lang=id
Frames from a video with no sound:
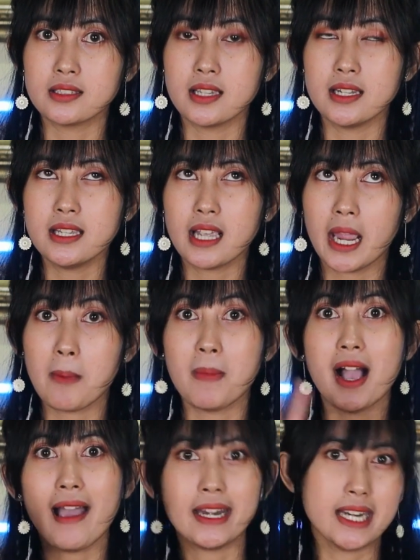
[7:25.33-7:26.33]
Jadi kayak
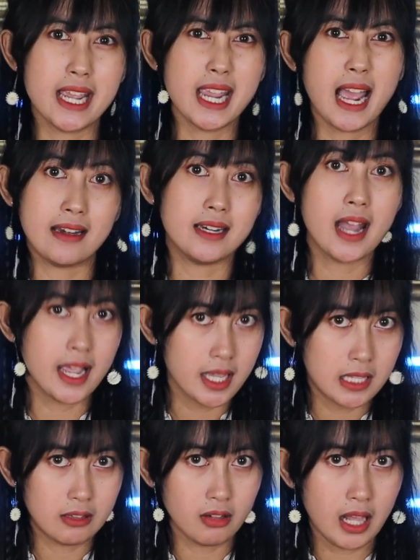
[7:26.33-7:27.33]
mengandai-andai
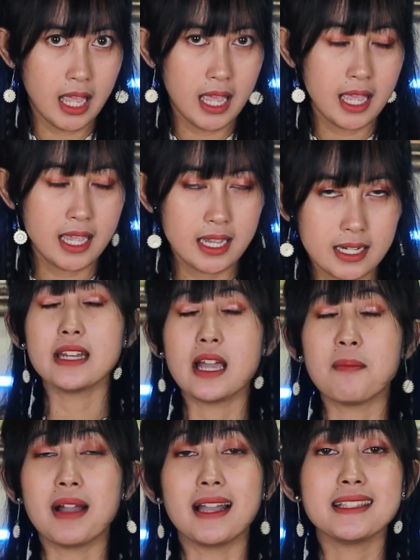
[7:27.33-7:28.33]
gitulah. Nah
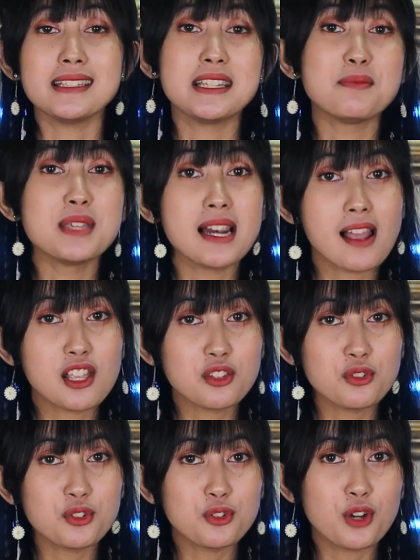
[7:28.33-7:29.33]
makanya dia bilang
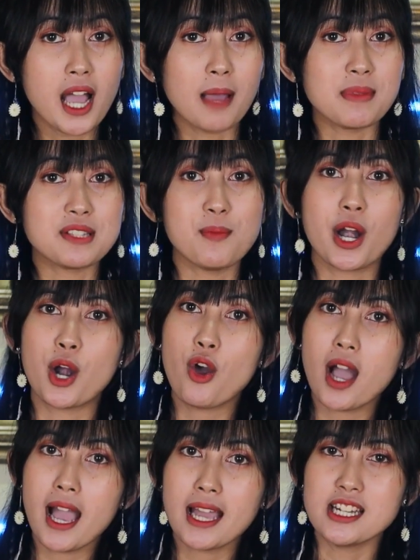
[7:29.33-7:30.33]
tuh abis
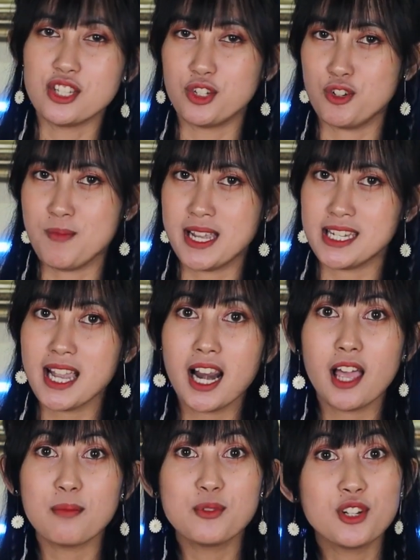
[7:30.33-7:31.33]
berdoa disuruh baca
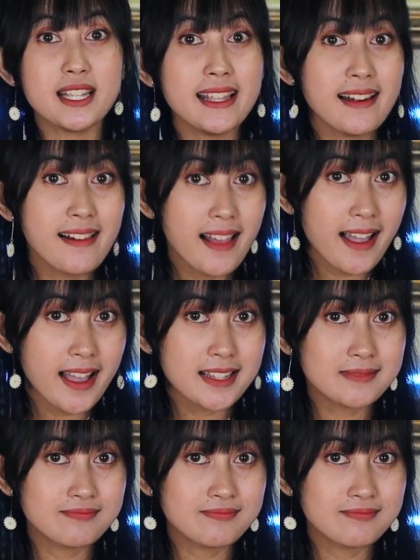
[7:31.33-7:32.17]
alhamdulillah.